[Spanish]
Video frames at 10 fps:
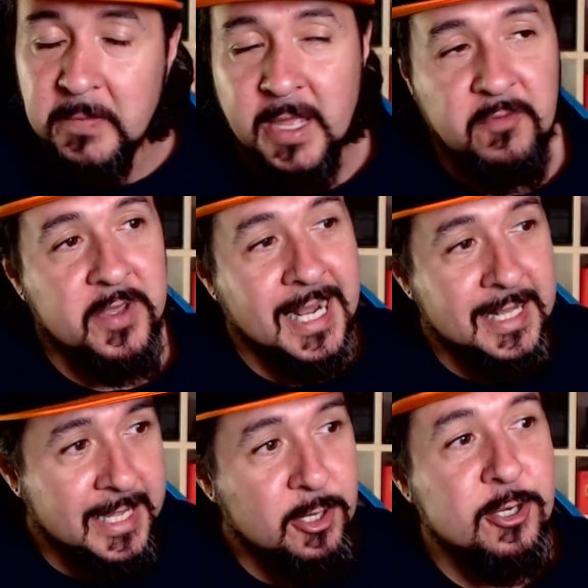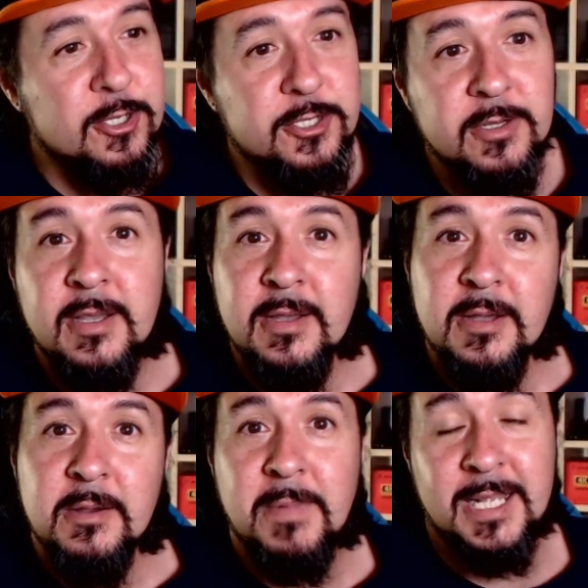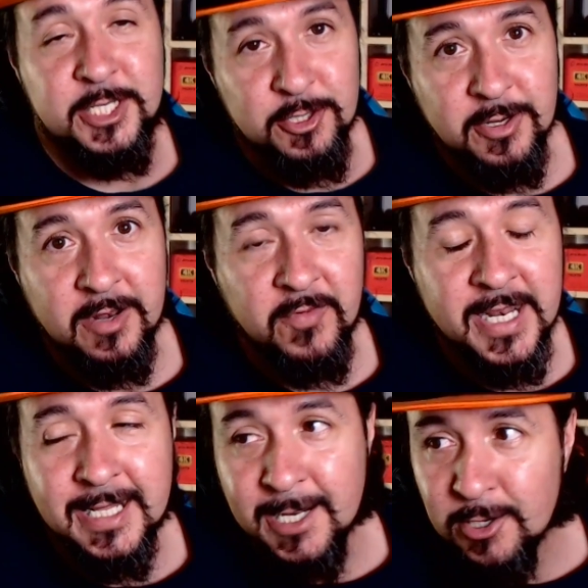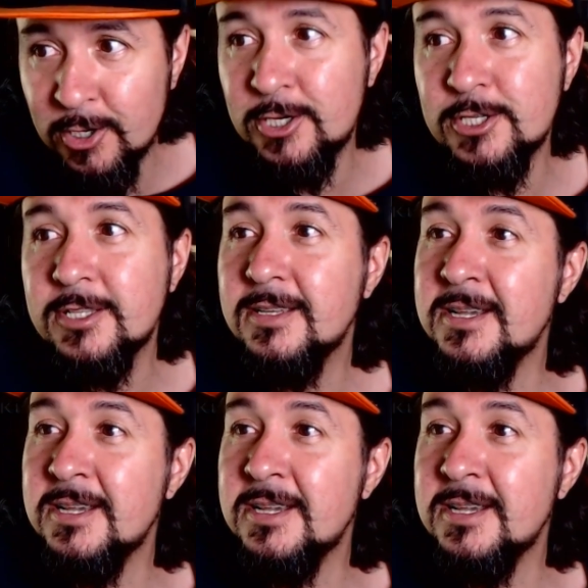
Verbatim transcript: El final de Lost Macho, el final de Lost,